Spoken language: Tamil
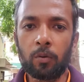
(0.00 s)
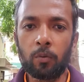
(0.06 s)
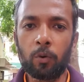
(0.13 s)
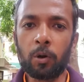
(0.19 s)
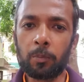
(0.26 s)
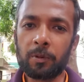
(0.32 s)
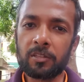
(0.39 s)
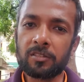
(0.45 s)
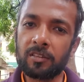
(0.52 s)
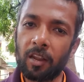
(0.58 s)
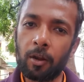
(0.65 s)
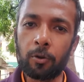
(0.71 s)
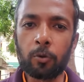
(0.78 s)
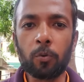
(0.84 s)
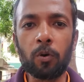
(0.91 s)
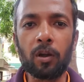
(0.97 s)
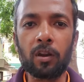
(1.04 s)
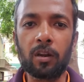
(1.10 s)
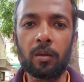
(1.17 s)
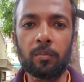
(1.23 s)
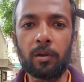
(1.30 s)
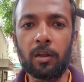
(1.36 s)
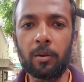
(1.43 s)
ஒன் ப்ளஸ் நாட் டூ
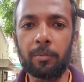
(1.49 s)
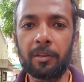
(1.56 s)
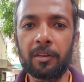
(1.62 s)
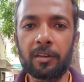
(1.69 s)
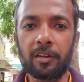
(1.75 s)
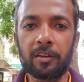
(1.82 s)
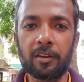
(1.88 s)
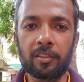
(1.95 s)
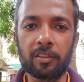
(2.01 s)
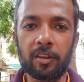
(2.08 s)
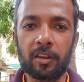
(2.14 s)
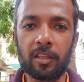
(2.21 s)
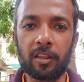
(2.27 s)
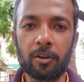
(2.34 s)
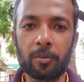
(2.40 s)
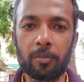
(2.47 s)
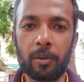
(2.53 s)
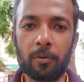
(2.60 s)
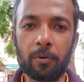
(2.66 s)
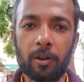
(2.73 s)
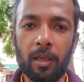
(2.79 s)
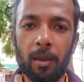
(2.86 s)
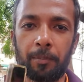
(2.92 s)
வாங்கலாமா அப்படின்னு கேட்டுட்டு இருந்த எல்லாருக்குமே
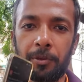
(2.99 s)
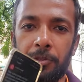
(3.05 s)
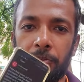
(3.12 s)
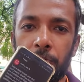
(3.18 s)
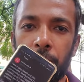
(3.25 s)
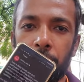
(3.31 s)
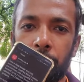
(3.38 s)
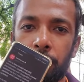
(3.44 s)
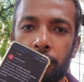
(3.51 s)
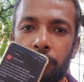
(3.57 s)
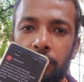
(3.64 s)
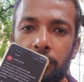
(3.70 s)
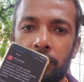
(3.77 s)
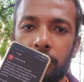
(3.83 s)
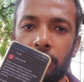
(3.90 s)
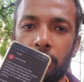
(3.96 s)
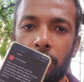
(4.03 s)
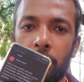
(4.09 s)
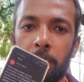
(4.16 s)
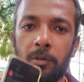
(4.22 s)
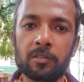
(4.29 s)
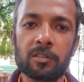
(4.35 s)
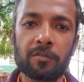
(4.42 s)
ஒரு ஹாப்பி நியூஸ் ஒன் ப்ளஸ்